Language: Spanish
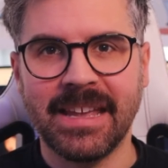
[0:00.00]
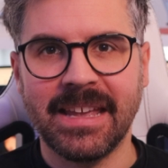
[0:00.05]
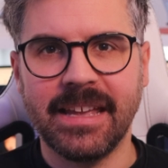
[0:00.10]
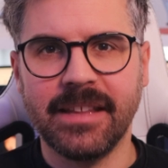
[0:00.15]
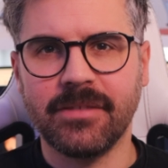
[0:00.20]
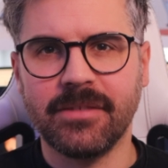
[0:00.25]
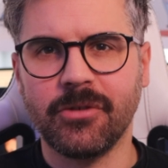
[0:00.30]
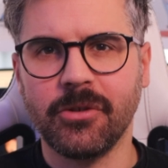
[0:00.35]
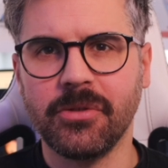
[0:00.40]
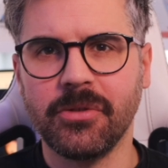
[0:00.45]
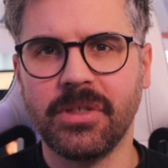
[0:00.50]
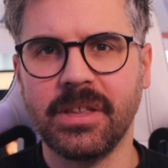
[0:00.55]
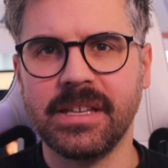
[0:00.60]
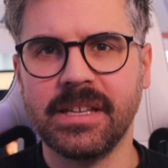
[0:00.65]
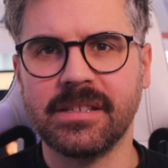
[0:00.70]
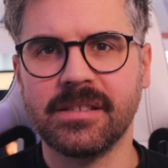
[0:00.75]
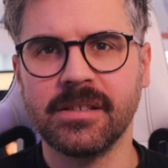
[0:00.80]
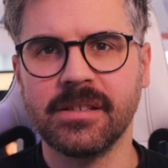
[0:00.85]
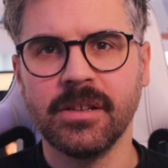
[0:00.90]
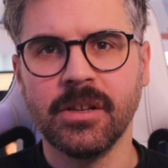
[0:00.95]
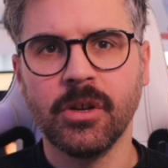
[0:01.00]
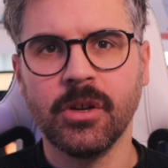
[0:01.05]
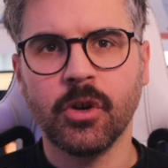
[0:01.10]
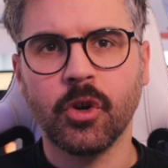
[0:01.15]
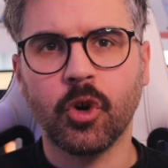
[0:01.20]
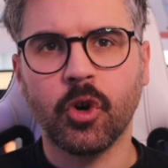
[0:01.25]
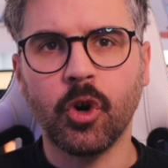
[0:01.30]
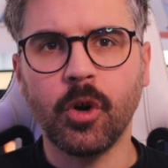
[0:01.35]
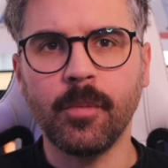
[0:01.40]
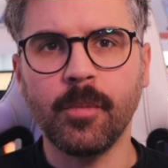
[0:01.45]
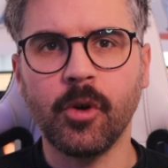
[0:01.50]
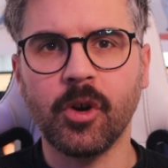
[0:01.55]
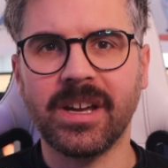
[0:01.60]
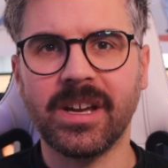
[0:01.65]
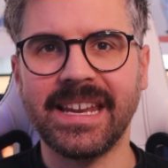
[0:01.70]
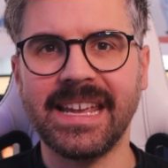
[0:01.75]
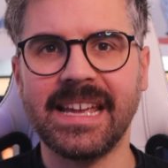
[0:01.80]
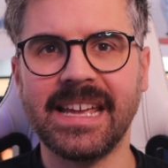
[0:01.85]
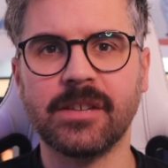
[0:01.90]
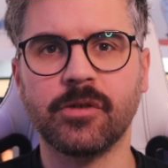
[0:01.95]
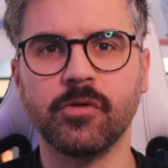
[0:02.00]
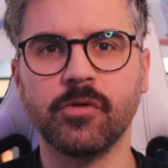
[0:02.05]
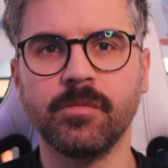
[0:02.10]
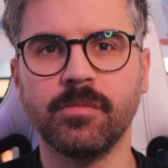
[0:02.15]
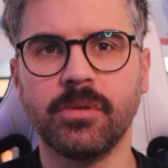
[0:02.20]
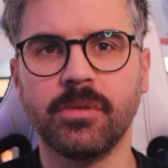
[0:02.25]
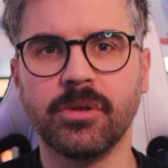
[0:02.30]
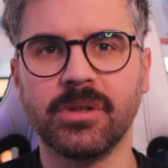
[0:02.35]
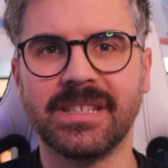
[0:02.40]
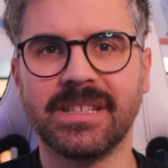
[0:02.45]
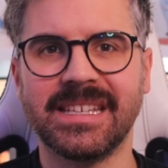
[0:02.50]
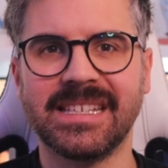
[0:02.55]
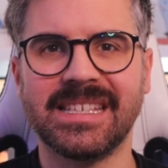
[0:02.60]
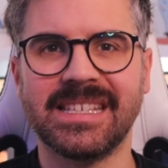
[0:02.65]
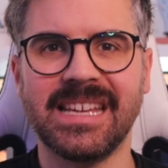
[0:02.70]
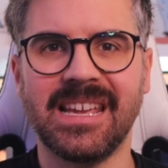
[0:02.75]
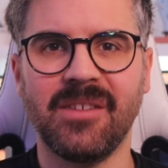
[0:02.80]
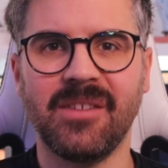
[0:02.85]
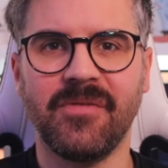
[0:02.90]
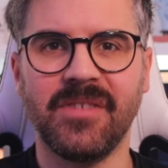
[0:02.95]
Entonces, ¿cómo creas un bot que sea